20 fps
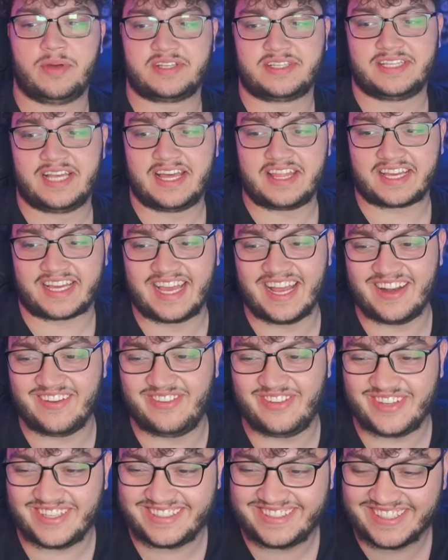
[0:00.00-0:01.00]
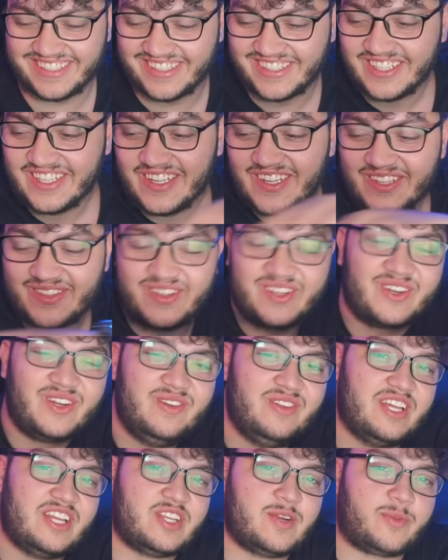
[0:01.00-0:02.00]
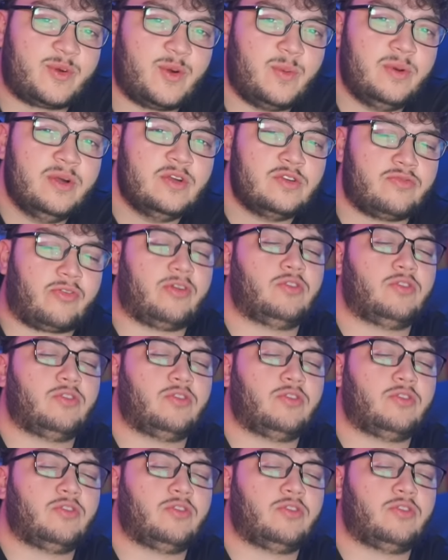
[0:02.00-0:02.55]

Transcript: وبس هذا كان الفيديو اتمنى الفيديو عجبكم